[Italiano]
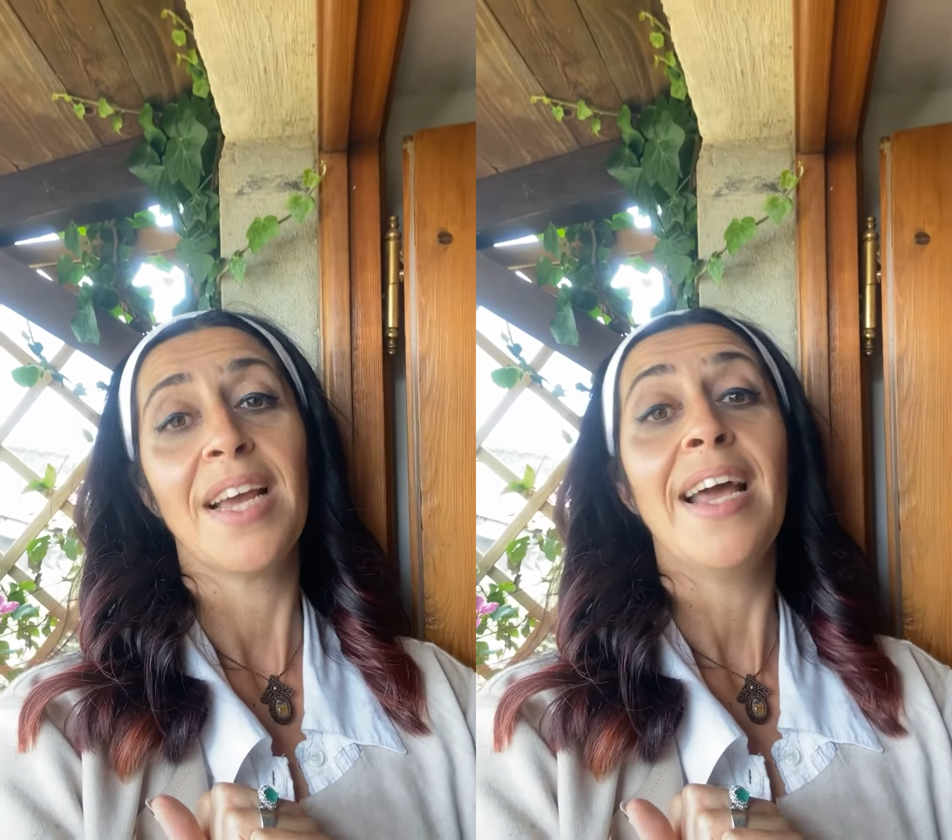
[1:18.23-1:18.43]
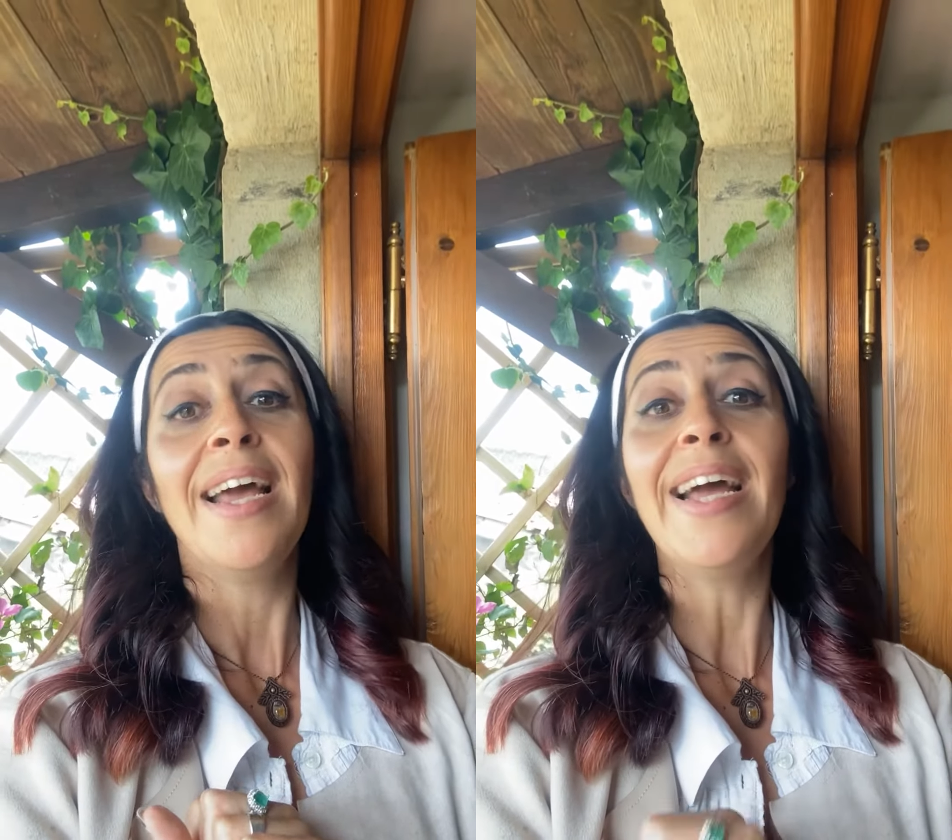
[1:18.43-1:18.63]

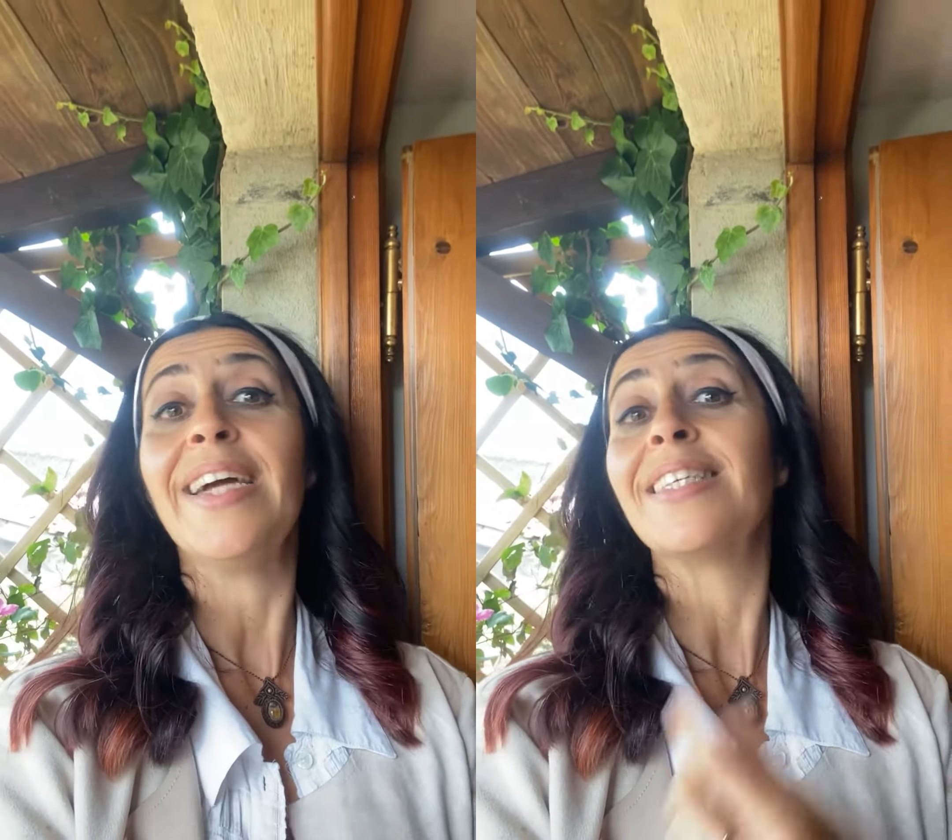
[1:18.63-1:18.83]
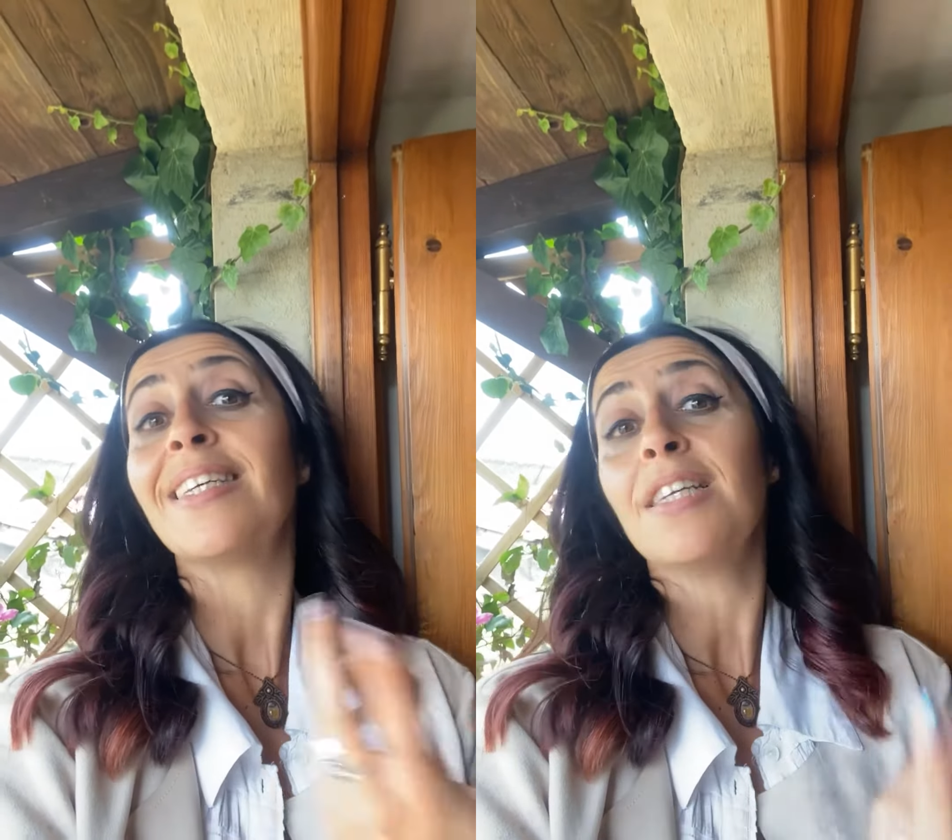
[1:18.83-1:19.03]
E
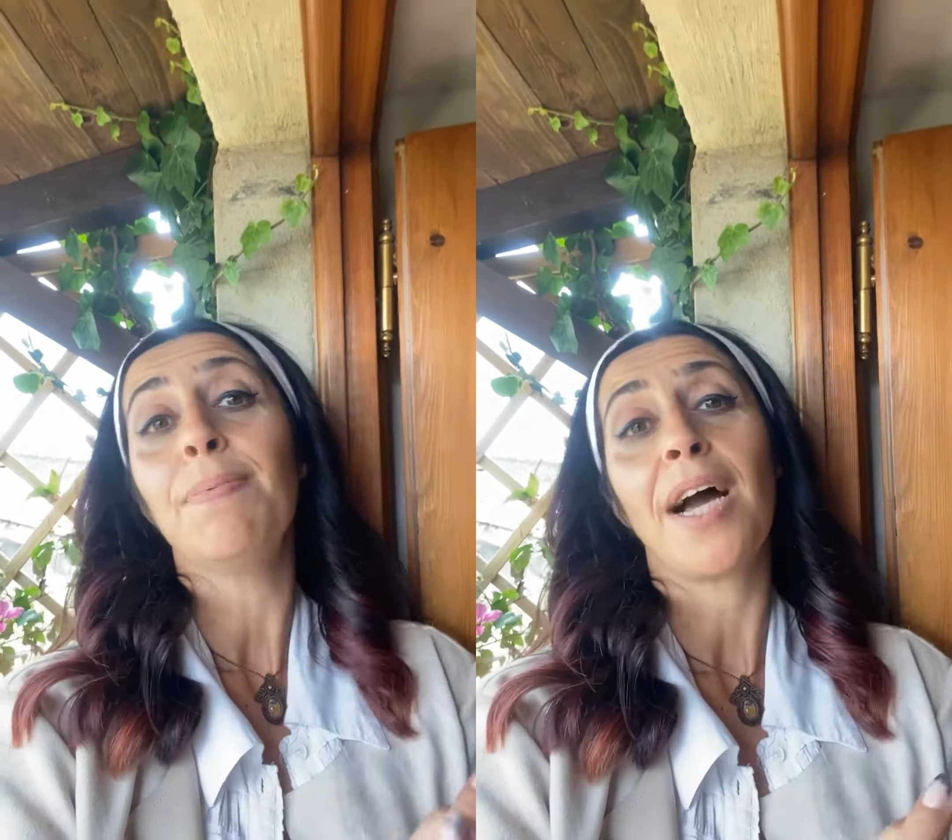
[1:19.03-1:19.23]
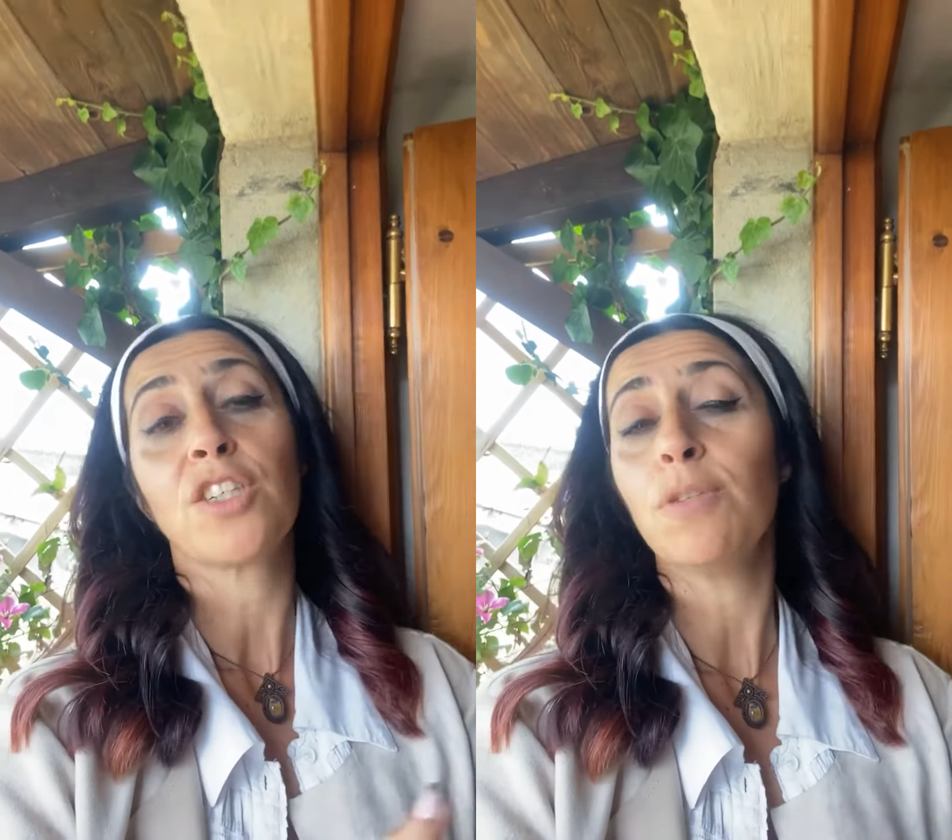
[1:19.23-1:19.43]
se ti
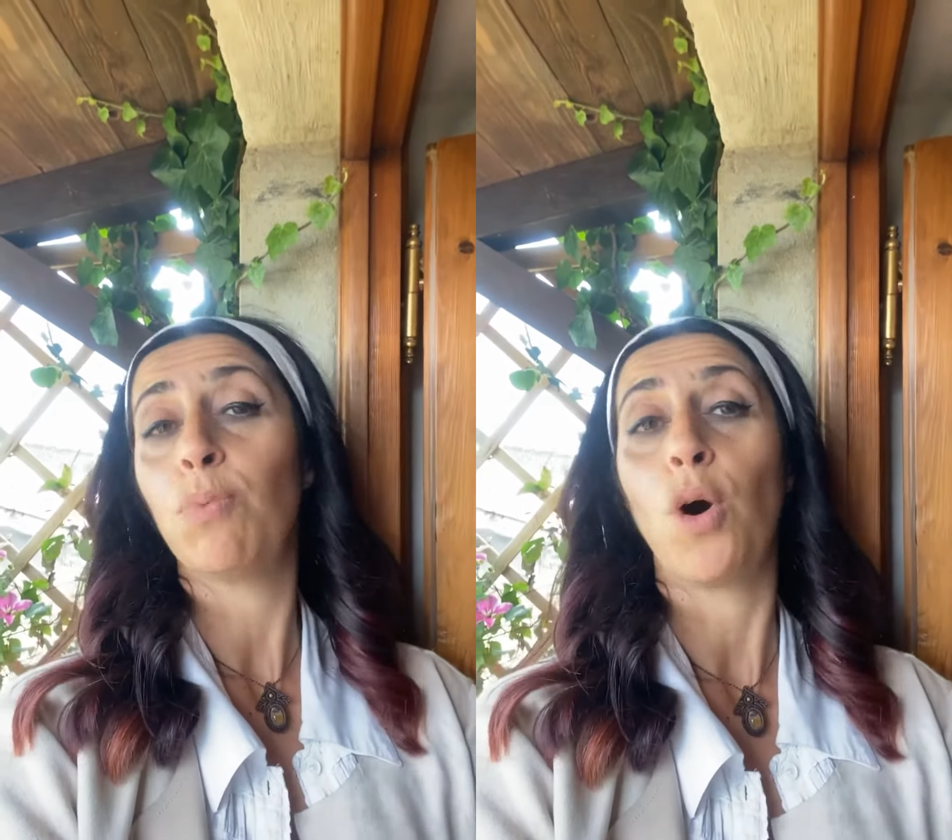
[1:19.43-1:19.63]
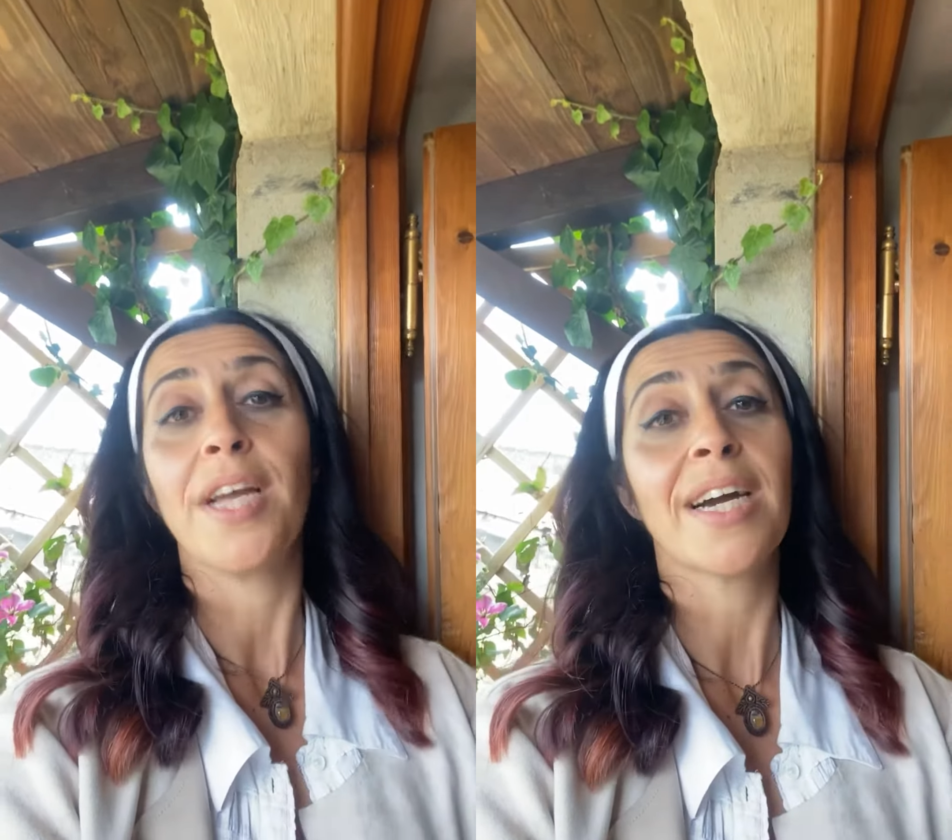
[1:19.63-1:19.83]
piace puoi